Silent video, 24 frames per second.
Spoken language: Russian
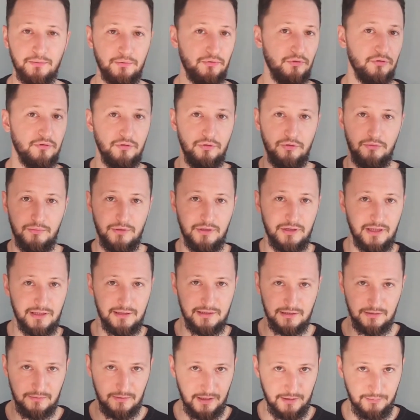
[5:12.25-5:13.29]
кто-то любит
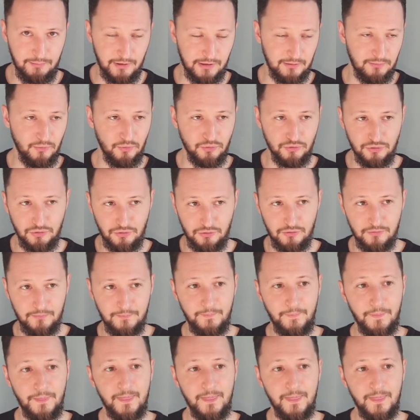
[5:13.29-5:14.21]
танцевать под музыку.